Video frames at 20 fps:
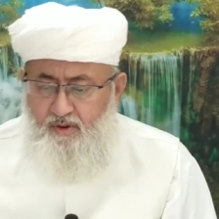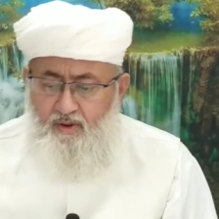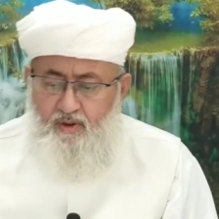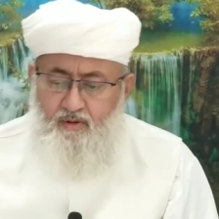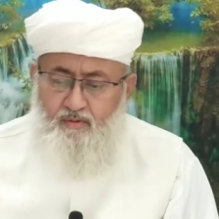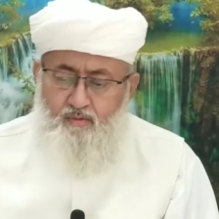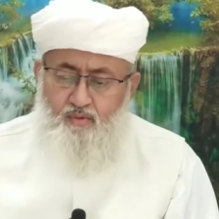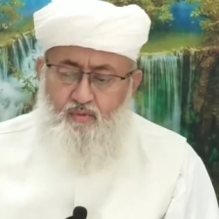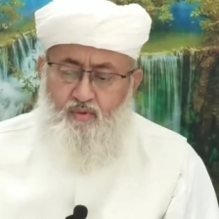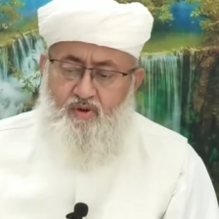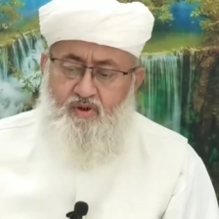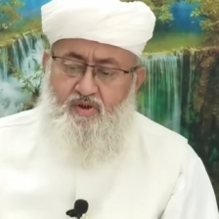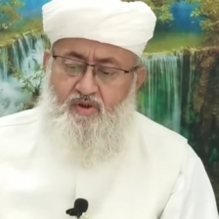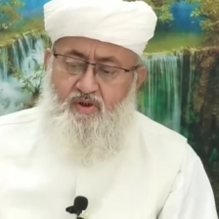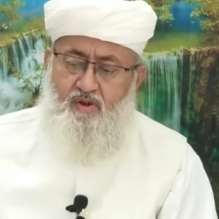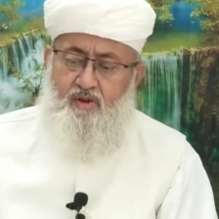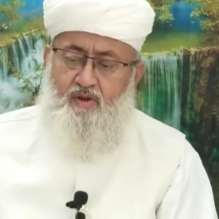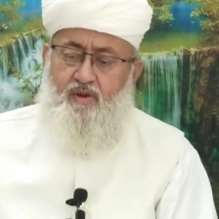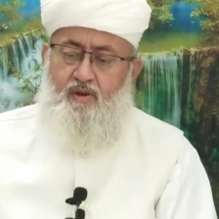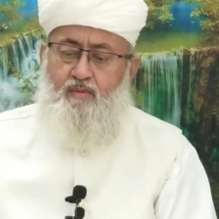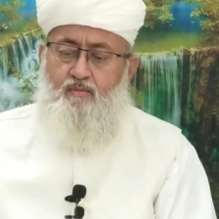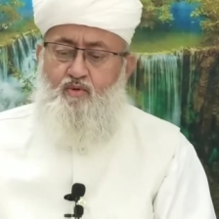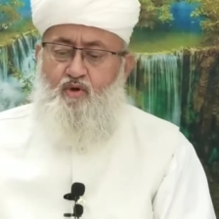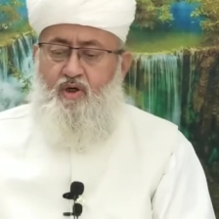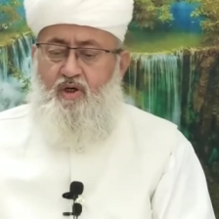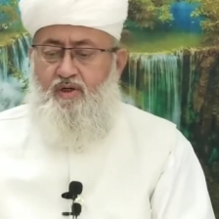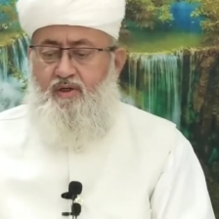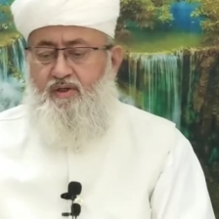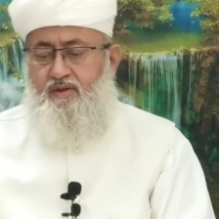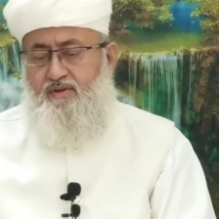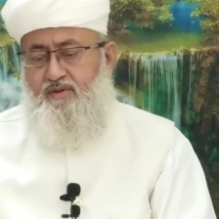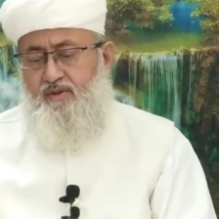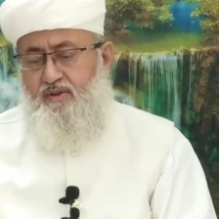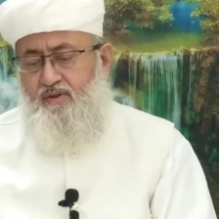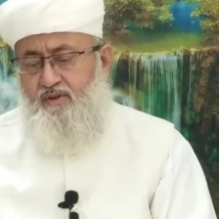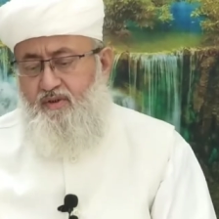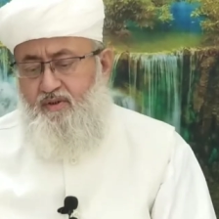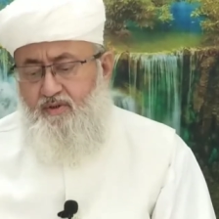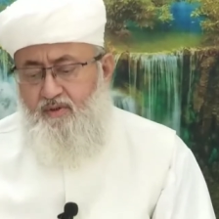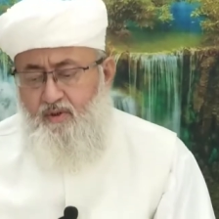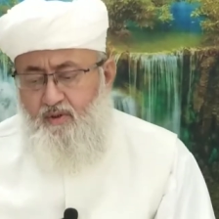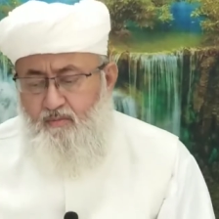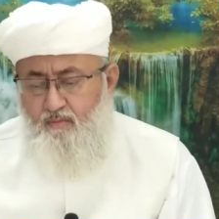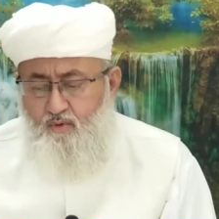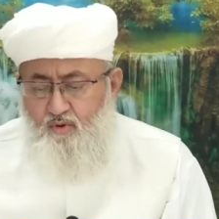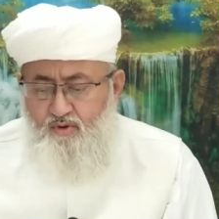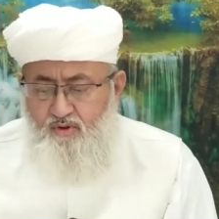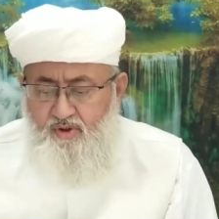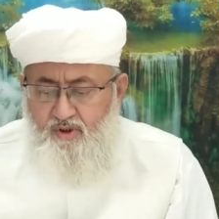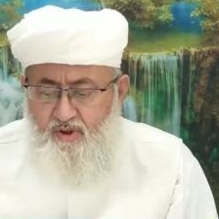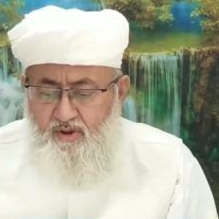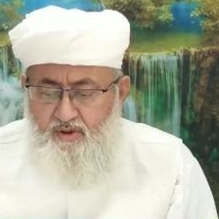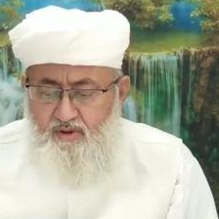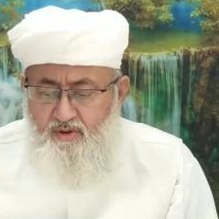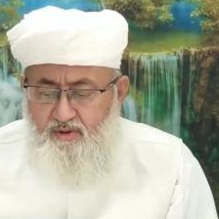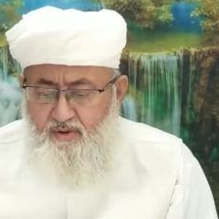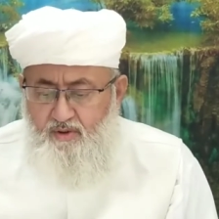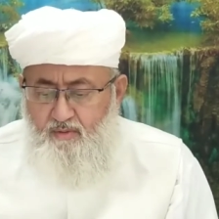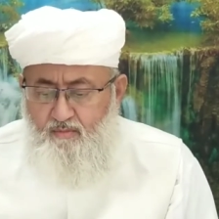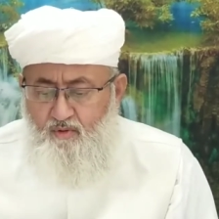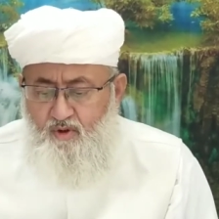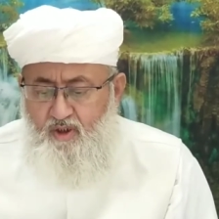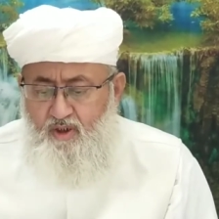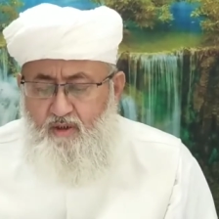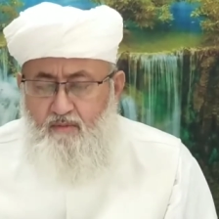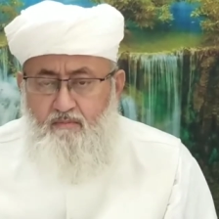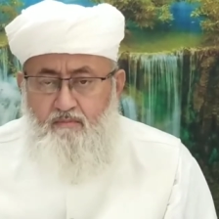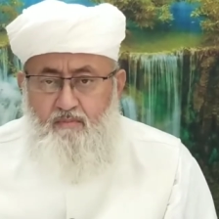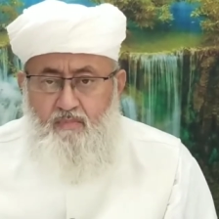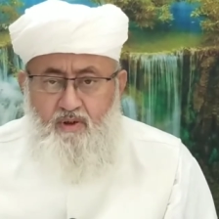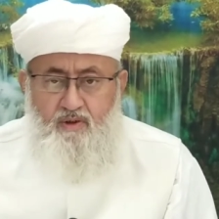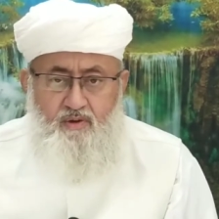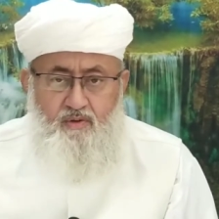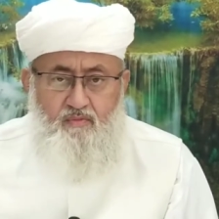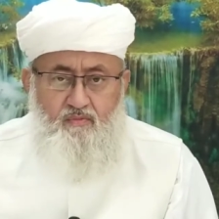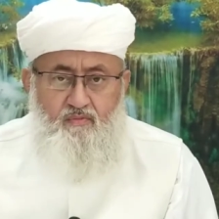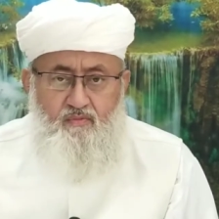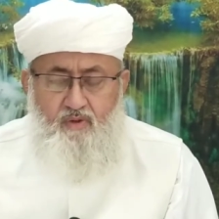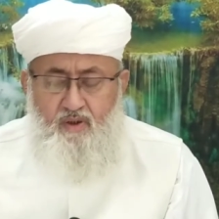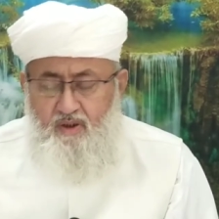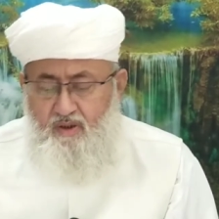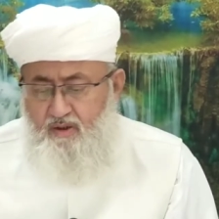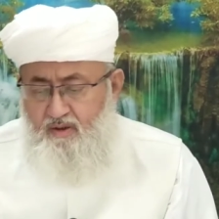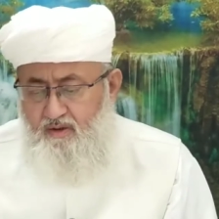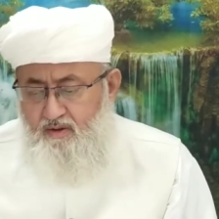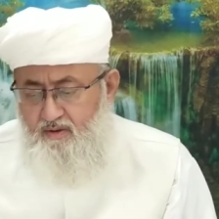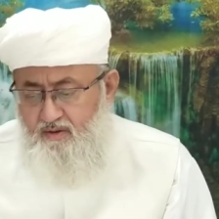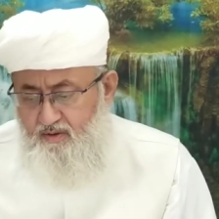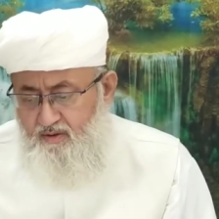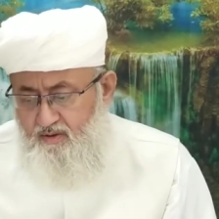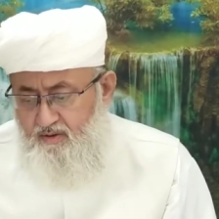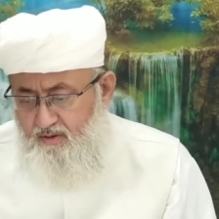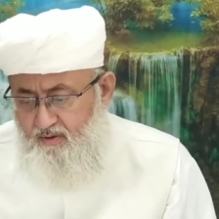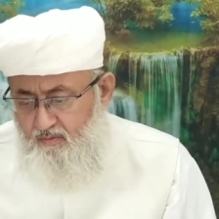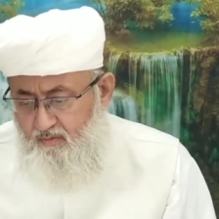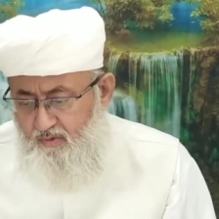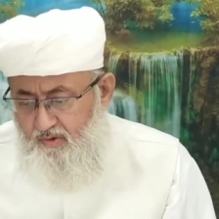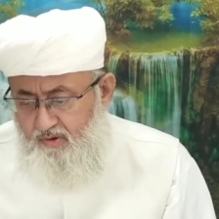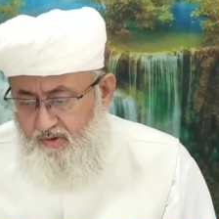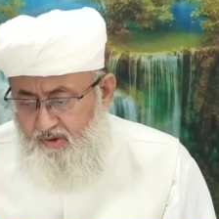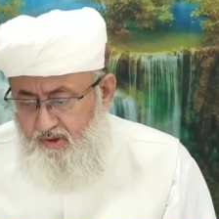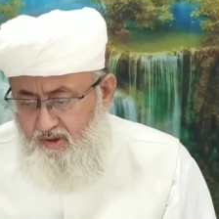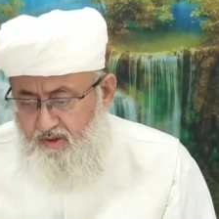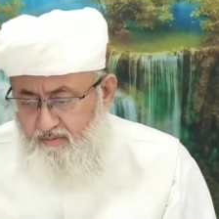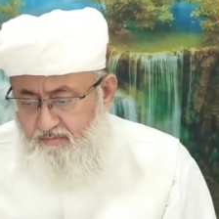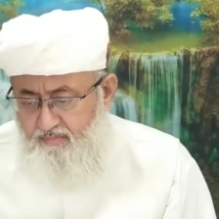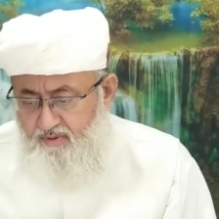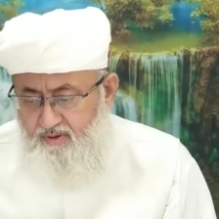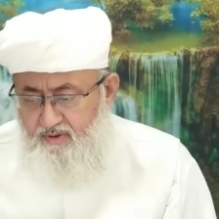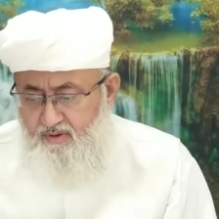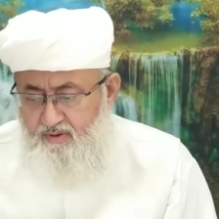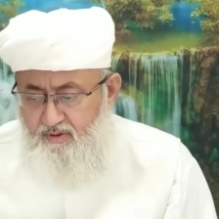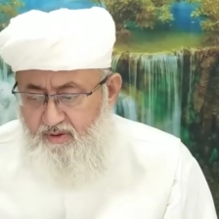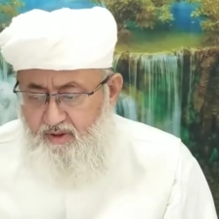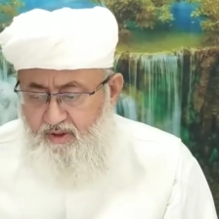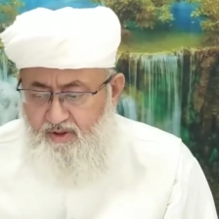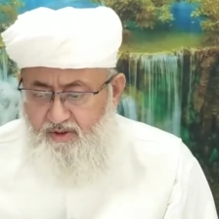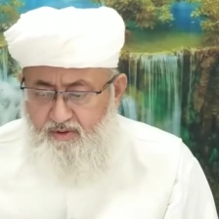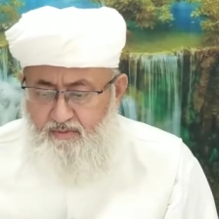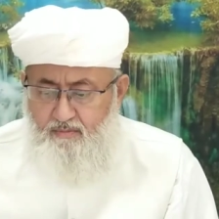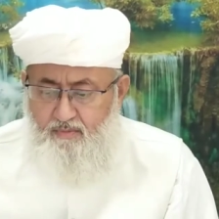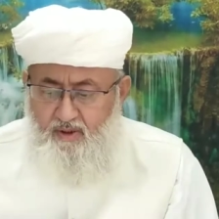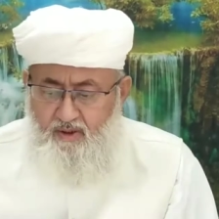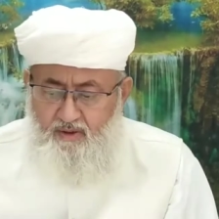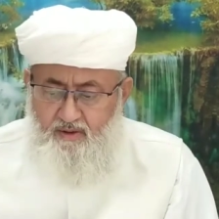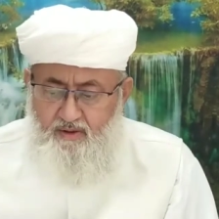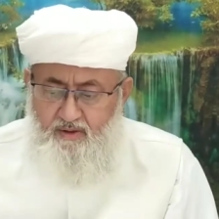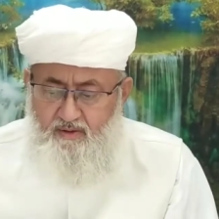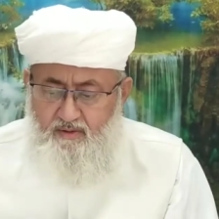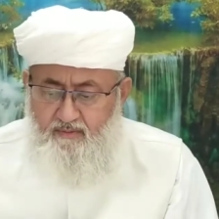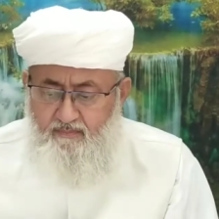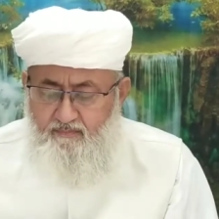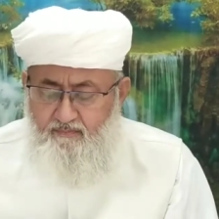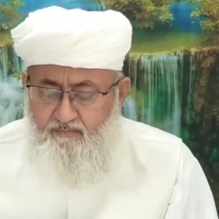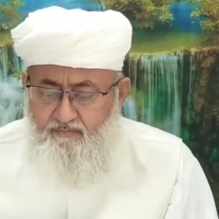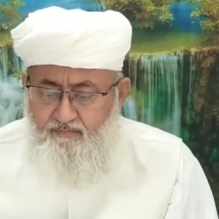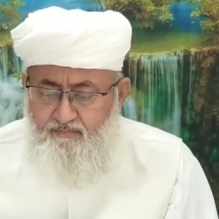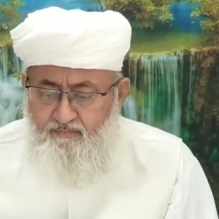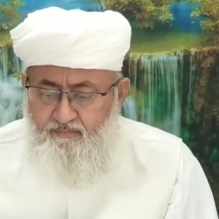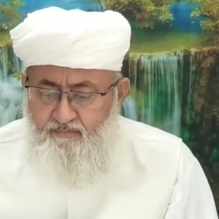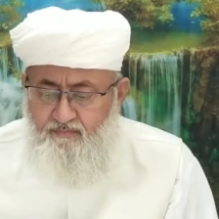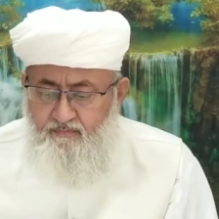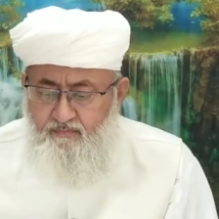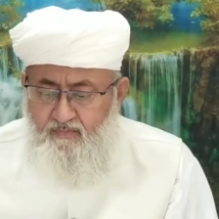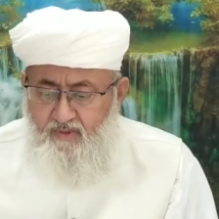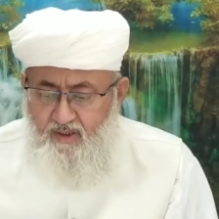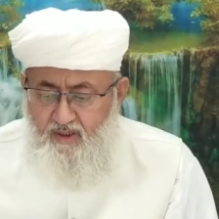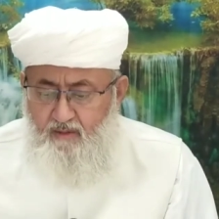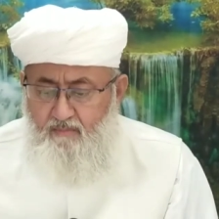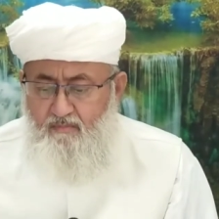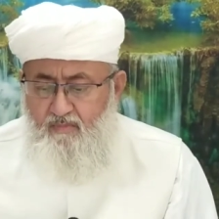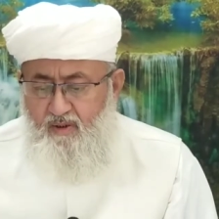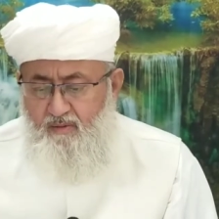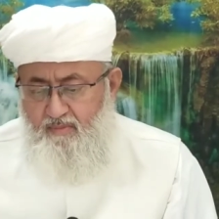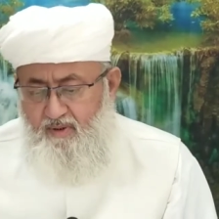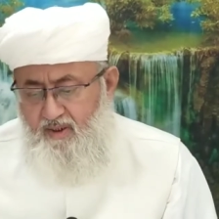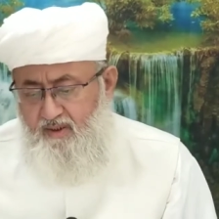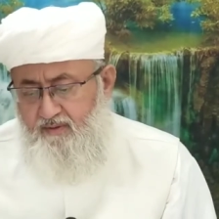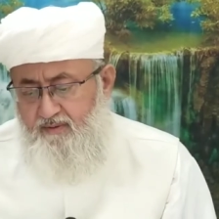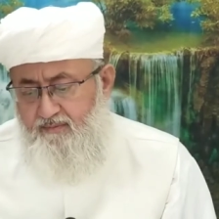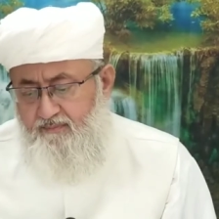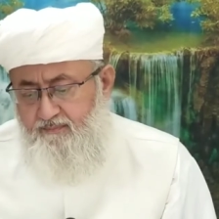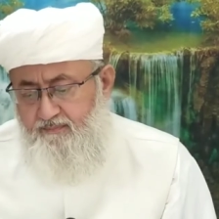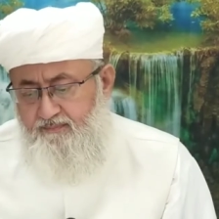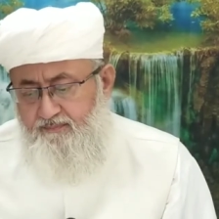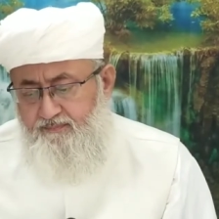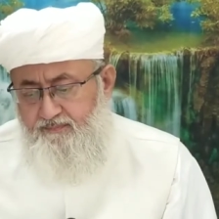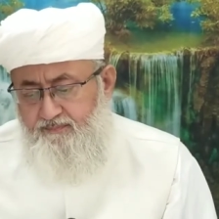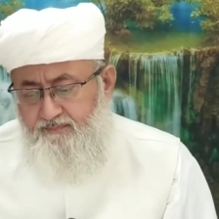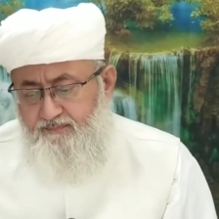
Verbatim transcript: والصلاة والسلام على سيد المرسلين محمد وآله وصحبه أجمعين أما بعد